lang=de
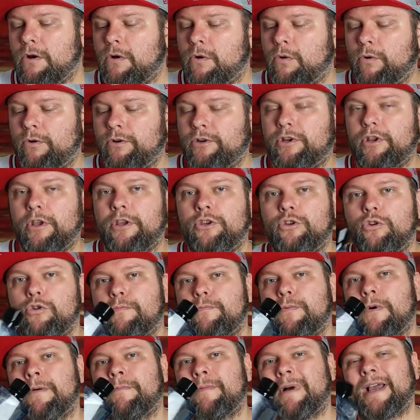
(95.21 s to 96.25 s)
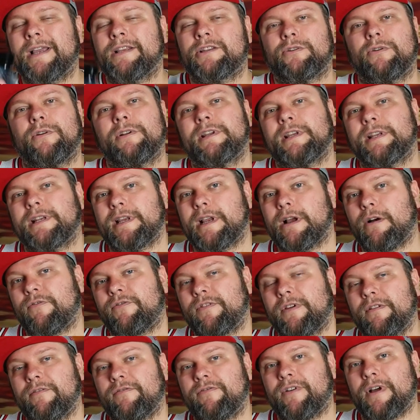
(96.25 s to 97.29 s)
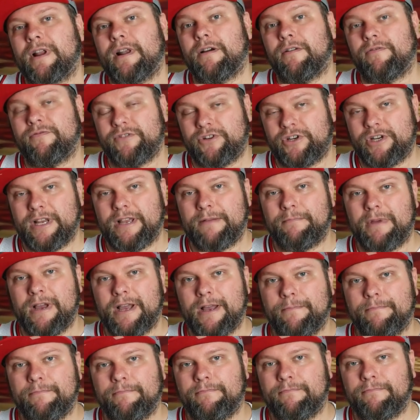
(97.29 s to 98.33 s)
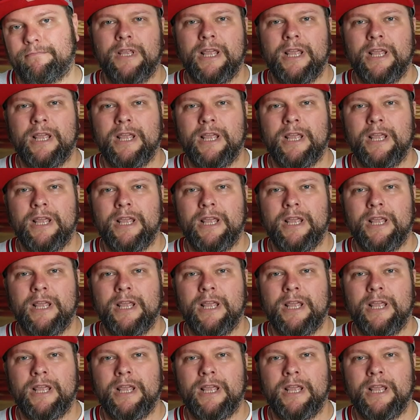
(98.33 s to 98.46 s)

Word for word: und Job am Eis sollte die auf jeden Fall auf dem Schirm haben.